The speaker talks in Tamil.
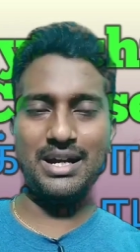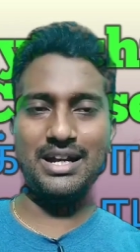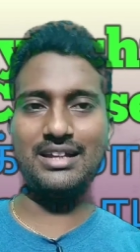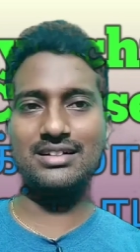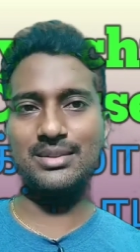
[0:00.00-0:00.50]

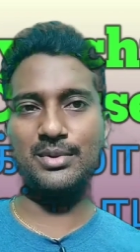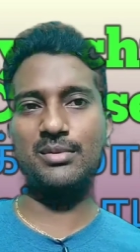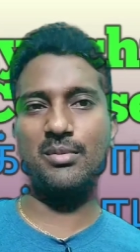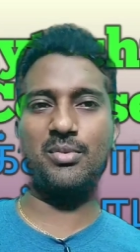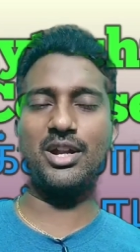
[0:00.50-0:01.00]
மெடிக்கல்
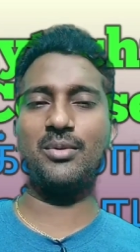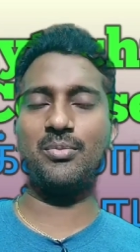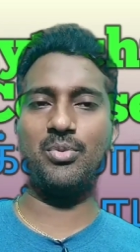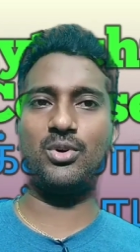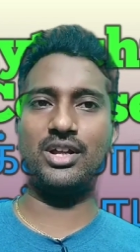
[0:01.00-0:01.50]
சம்மந்தமாக
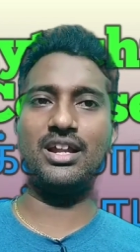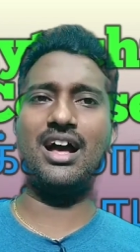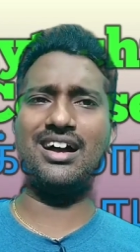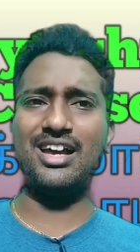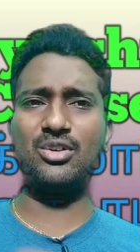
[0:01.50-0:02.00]
போட்டால்
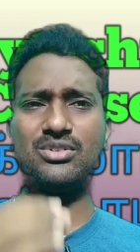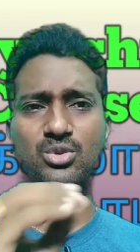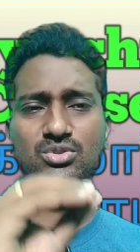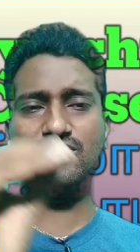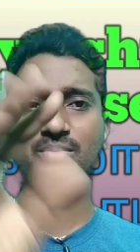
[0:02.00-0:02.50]
போனீங்கன்னா அங்கேயும்
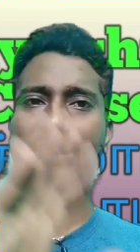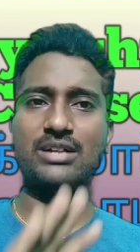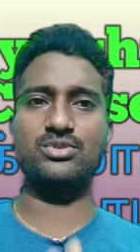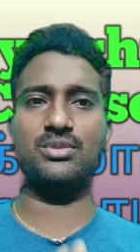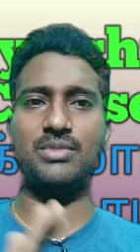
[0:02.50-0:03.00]
கொஞ்சம்
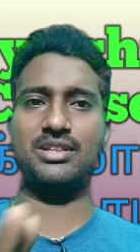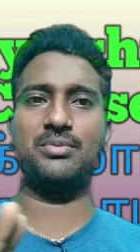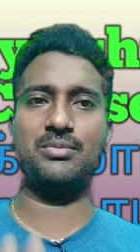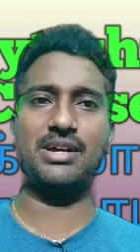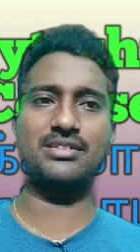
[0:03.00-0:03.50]
மேக்ஸ் வரும்
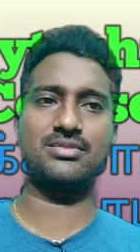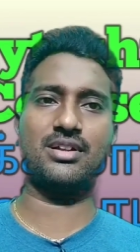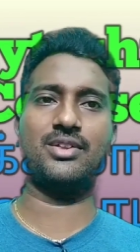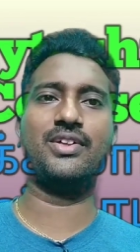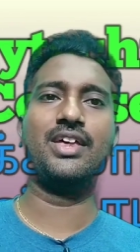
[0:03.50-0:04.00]
மற்றபடி மேக்ஸ்
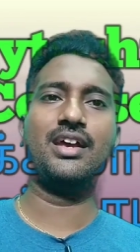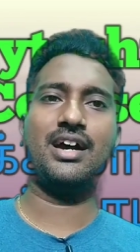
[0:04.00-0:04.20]
வராது